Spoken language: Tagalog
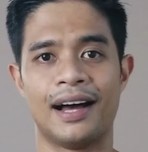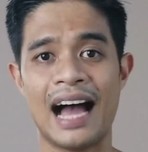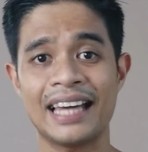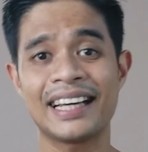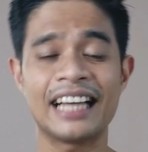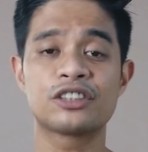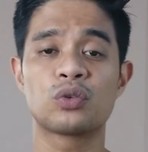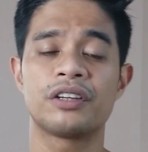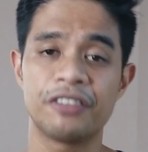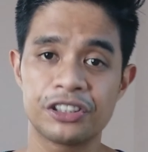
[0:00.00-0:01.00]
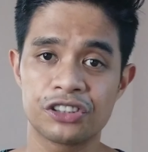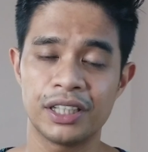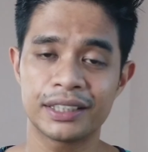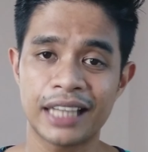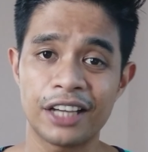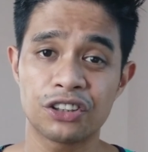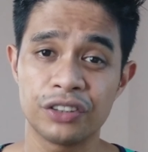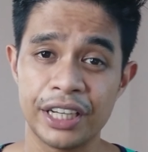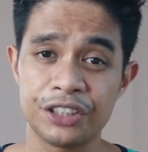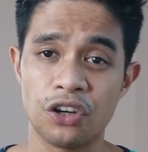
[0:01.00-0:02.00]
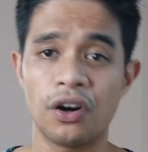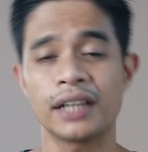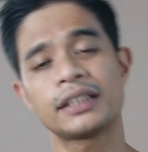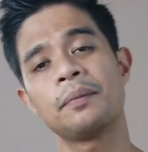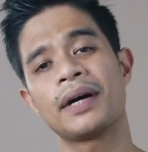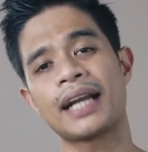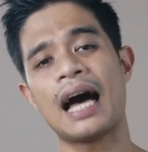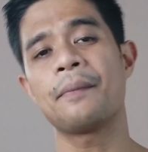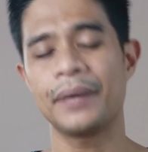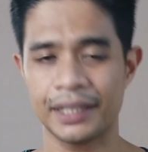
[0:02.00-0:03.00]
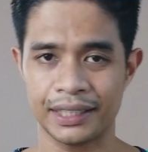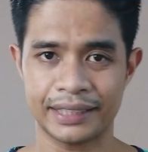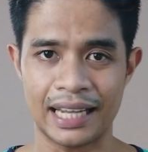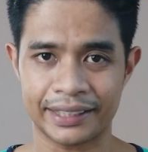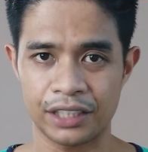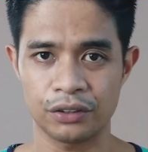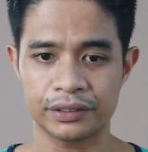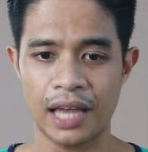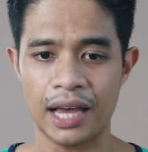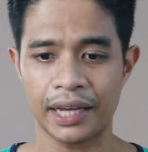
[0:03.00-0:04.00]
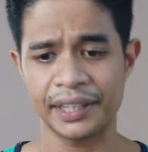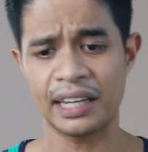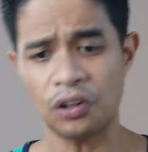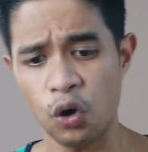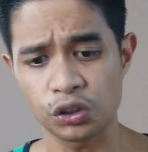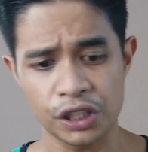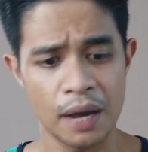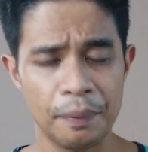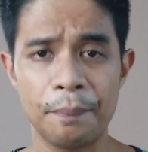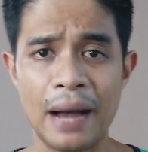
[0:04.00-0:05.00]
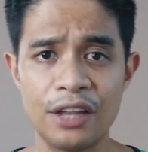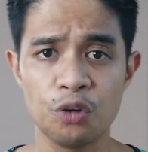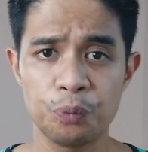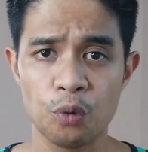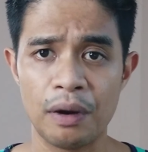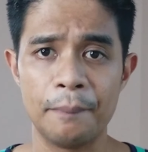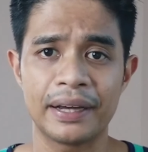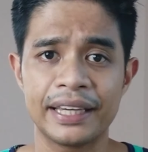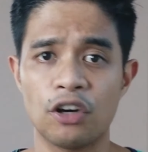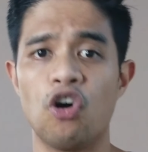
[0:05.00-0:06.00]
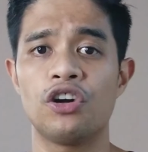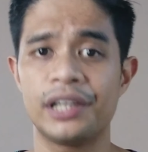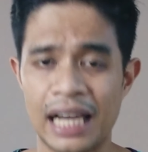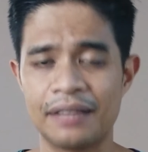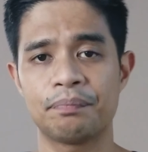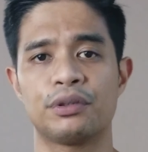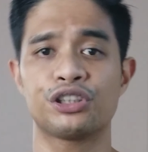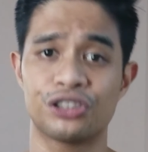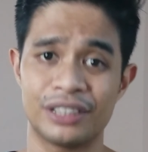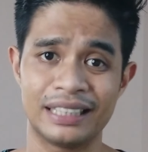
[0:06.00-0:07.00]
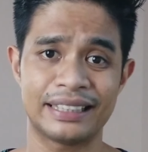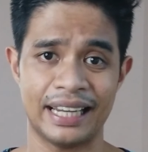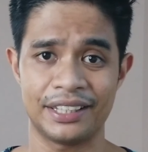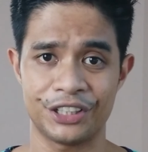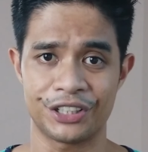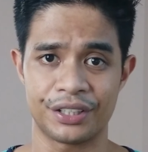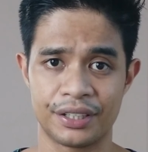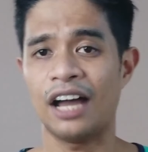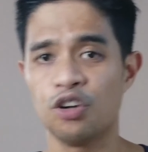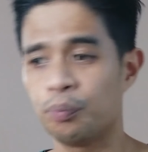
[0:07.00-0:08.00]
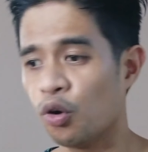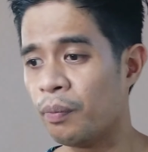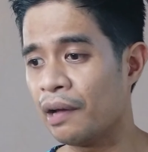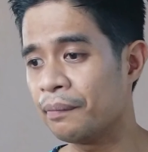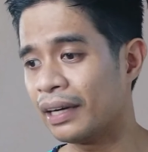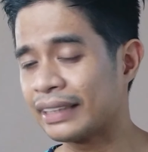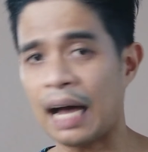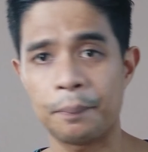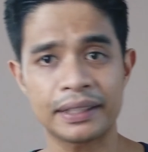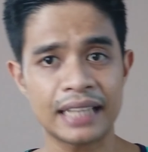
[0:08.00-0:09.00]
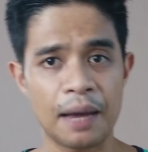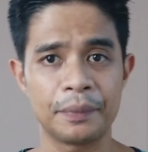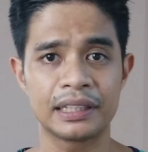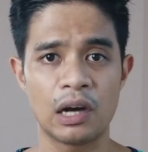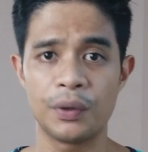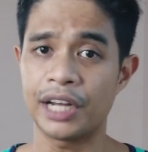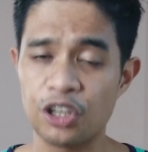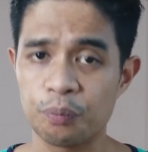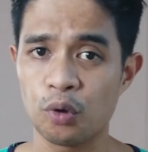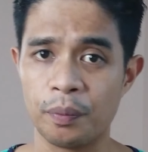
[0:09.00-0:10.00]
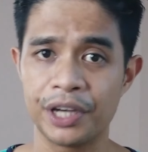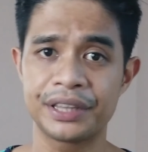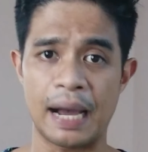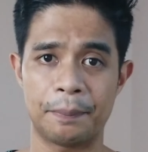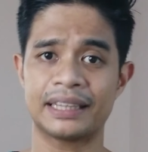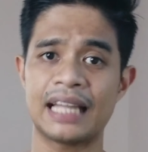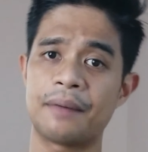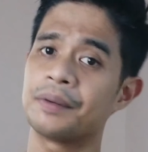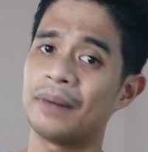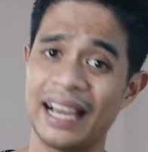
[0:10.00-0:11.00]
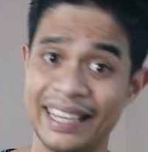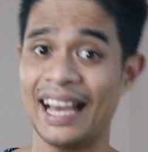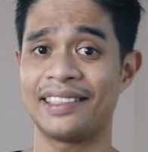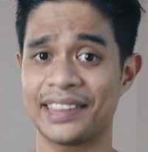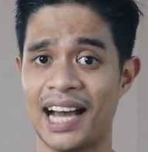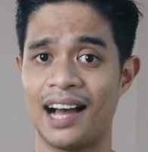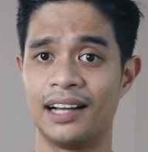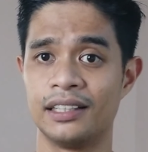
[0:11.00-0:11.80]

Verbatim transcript: Hi guys, quick video lang tayo today no kasi maraming nagtatanong sa akin na coach, paano po ba maging online personal trainer? Ano po ba yung mga dapat namin gawin? Ano po ba yung dapat namin mga ihanda?